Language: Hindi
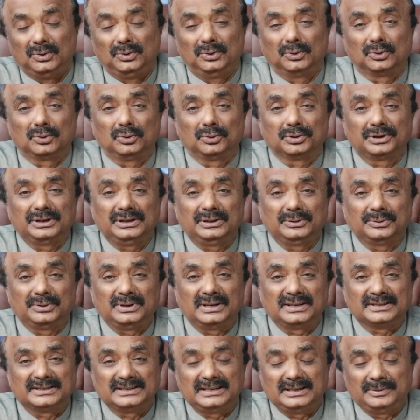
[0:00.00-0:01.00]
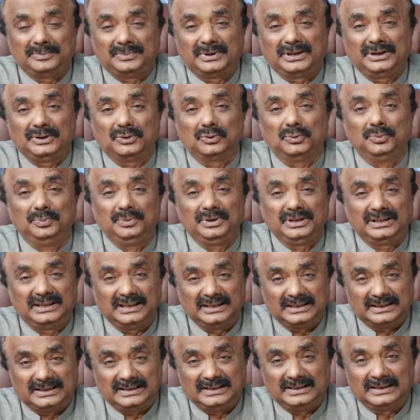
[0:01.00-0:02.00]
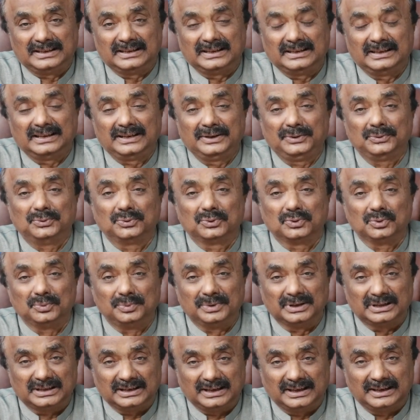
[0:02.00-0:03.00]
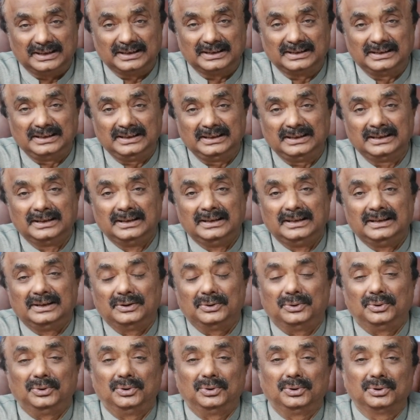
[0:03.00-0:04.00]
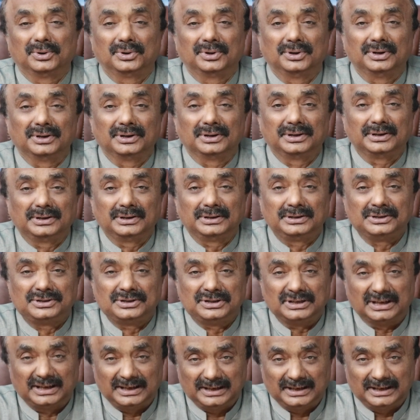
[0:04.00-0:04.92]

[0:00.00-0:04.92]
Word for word: लोगों की तो नाजरन बड़ी उम्मीदें थी कि नई हुकूमत आएगी और इन